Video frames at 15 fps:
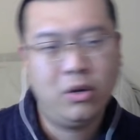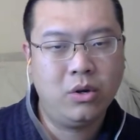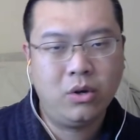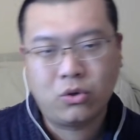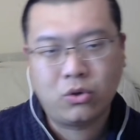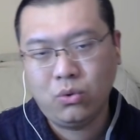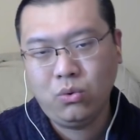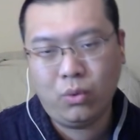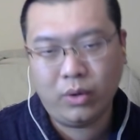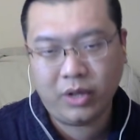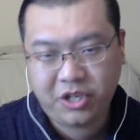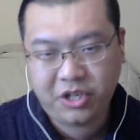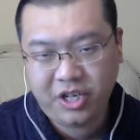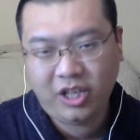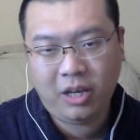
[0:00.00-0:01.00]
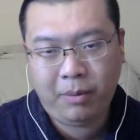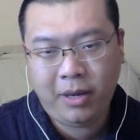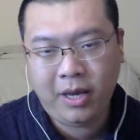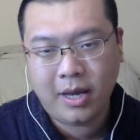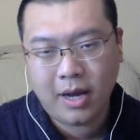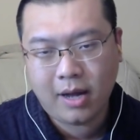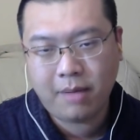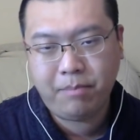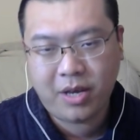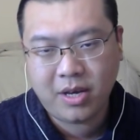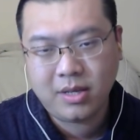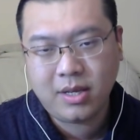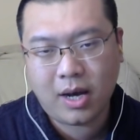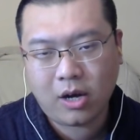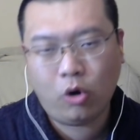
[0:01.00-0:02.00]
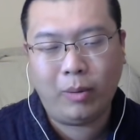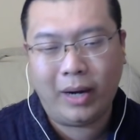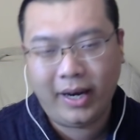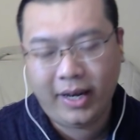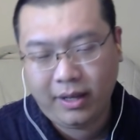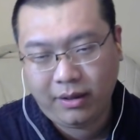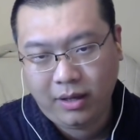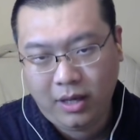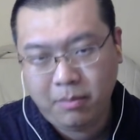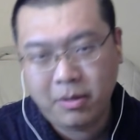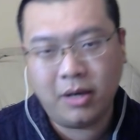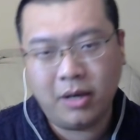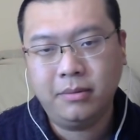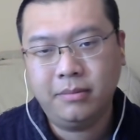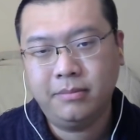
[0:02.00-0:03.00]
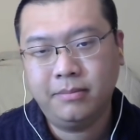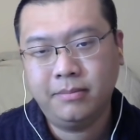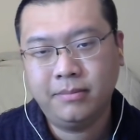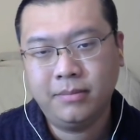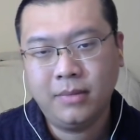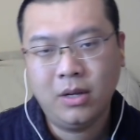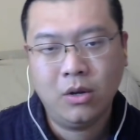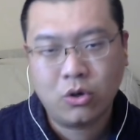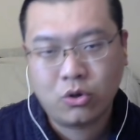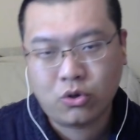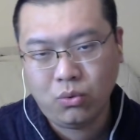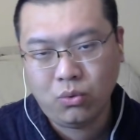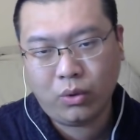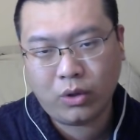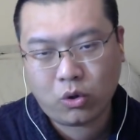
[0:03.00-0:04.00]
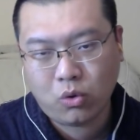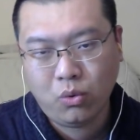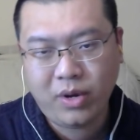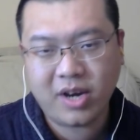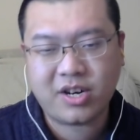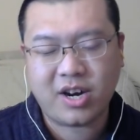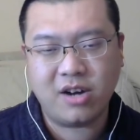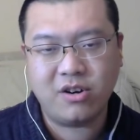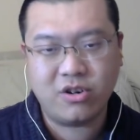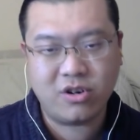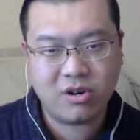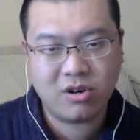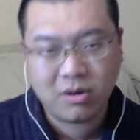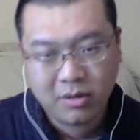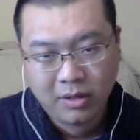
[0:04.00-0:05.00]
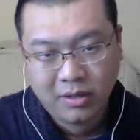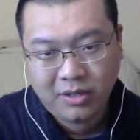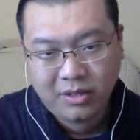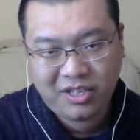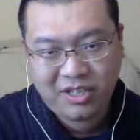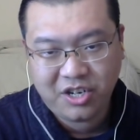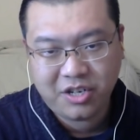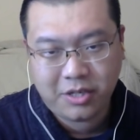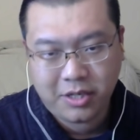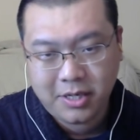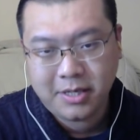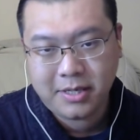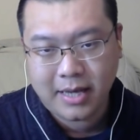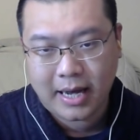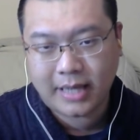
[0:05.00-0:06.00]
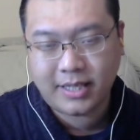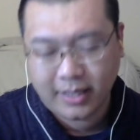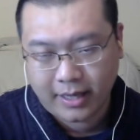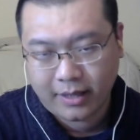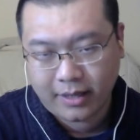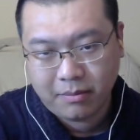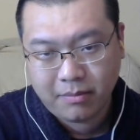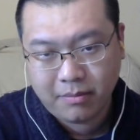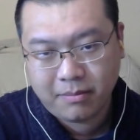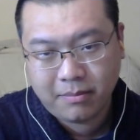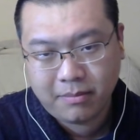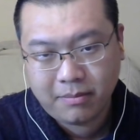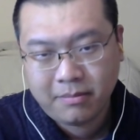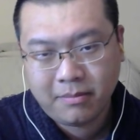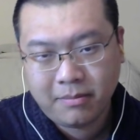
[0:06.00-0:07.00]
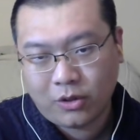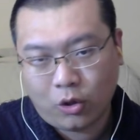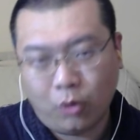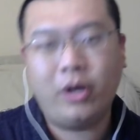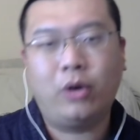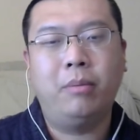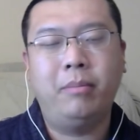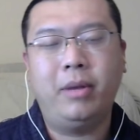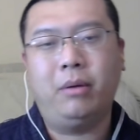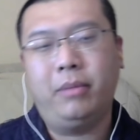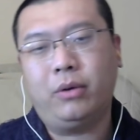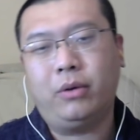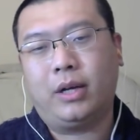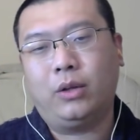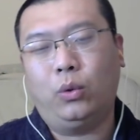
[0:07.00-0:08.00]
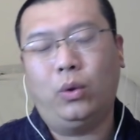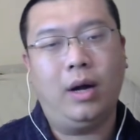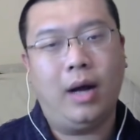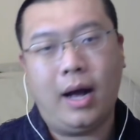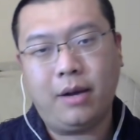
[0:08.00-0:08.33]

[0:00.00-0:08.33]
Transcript: 中国的 GDP 按平价购买力第一名，中国的工业产值 G 七加起来都没有没有没有它多按